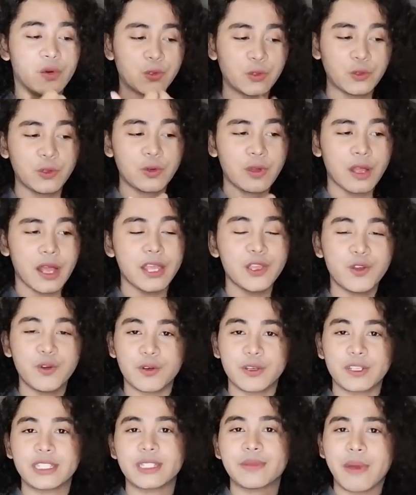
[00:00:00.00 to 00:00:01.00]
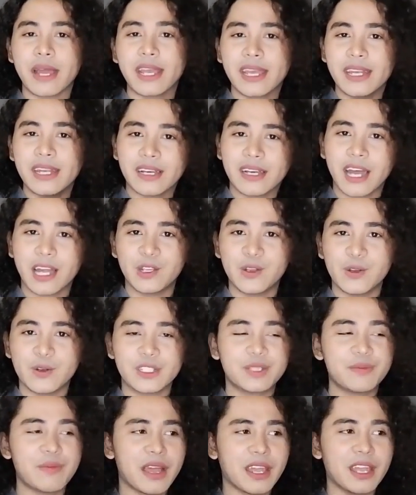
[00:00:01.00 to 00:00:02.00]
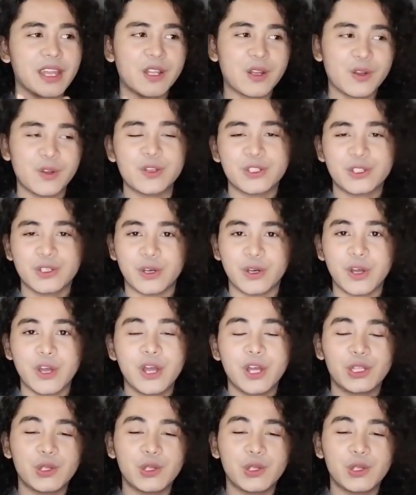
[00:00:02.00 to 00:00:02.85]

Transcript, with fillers: untuk yuk semakin dekat yuk, semakin close yuk.